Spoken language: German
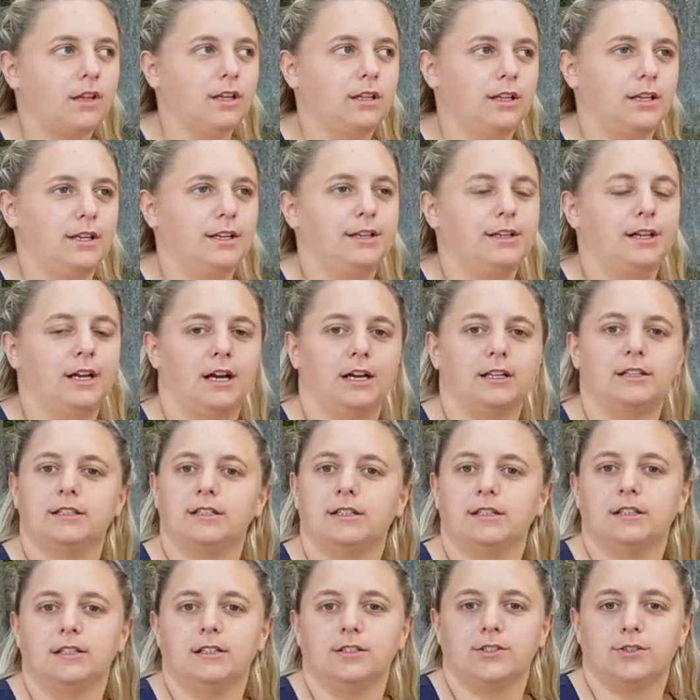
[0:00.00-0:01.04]
Ich
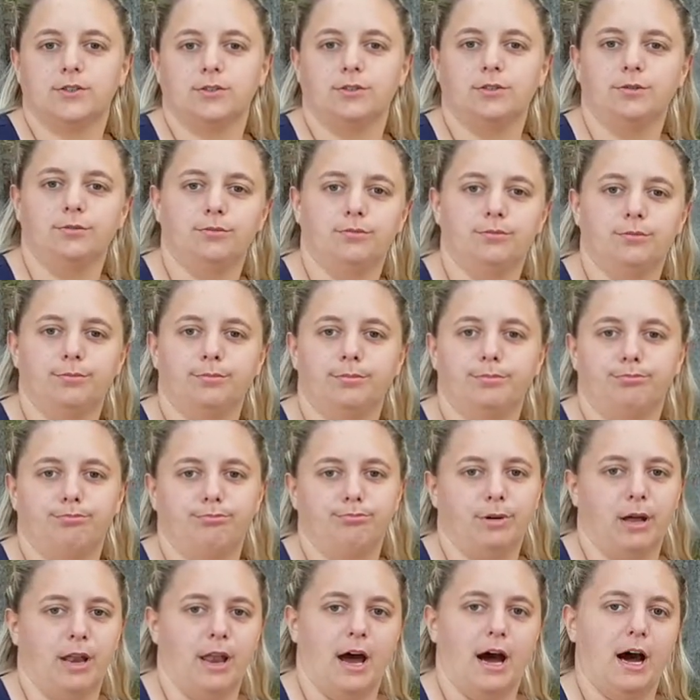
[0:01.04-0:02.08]
hatte so einen
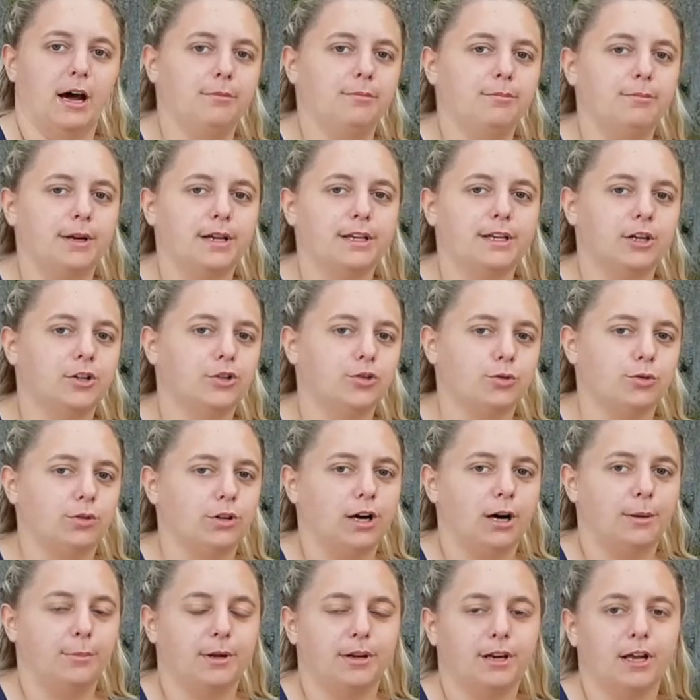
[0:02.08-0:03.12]
Bananenbecher,
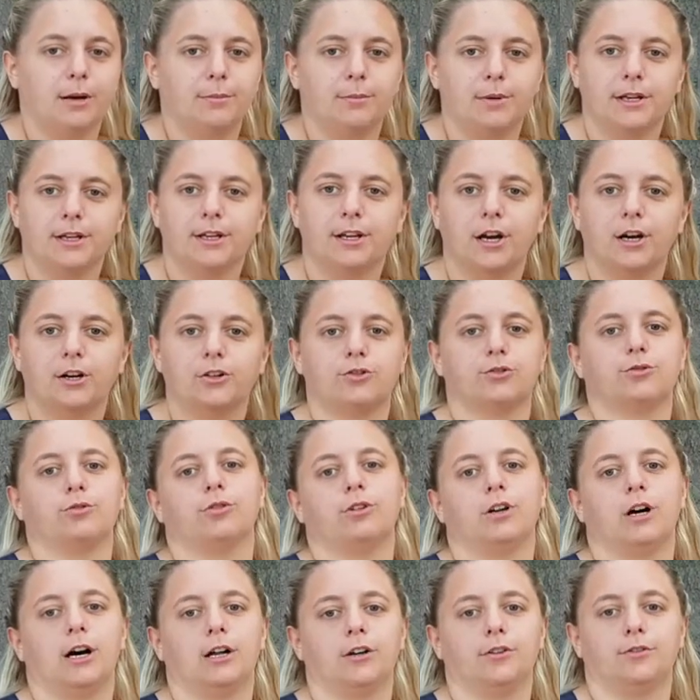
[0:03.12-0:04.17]
Schokoladen-Bananenbecher,
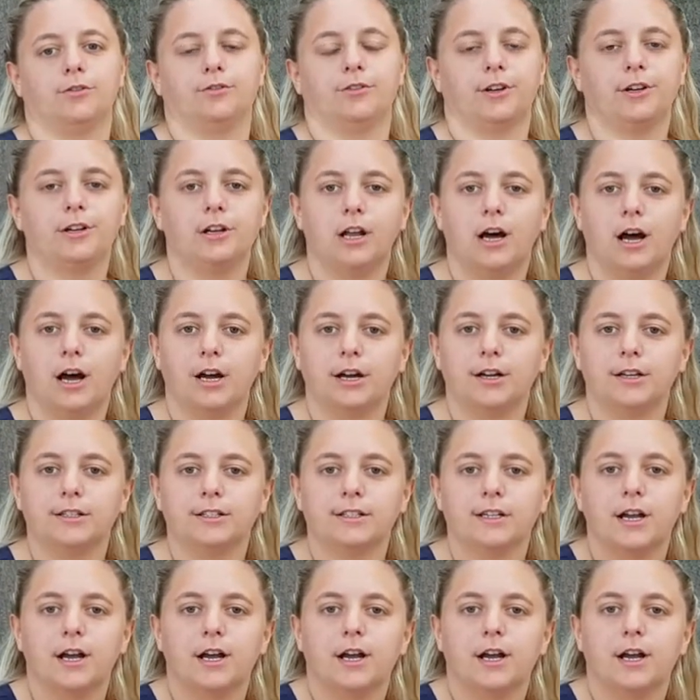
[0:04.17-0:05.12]
Schokoladen- und Vanilleeis.